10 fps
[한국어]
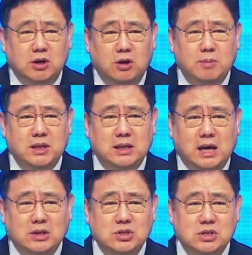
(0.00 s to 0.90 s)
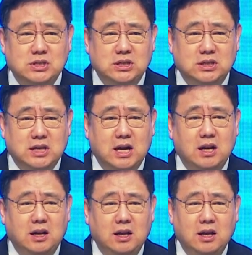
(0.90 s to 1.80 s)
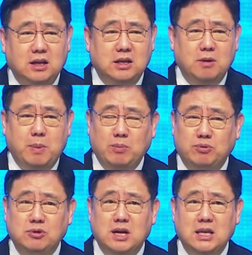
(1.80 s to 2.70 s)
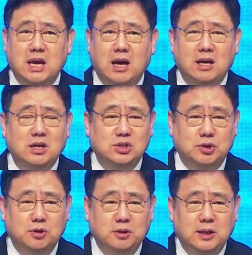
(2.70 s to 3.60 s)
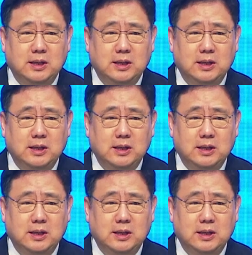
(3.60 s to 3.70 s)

얼마나 낮은지 잘 이렇게 분간이 안 가죠.